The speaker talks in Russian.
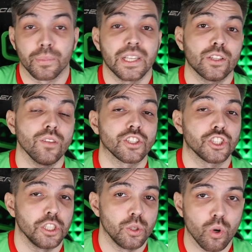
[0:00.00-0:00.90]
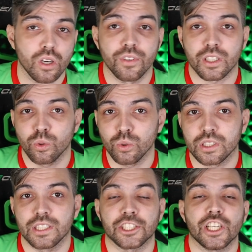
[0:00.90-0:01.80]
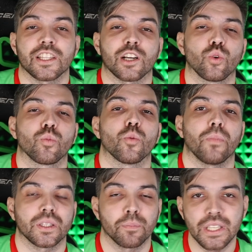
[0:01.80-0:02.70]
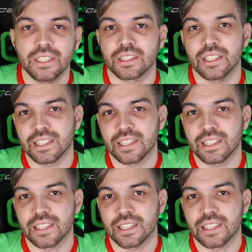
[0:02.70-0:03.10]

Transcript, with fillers: подготовить чаек, вернуться, нажать на кнопку подписки,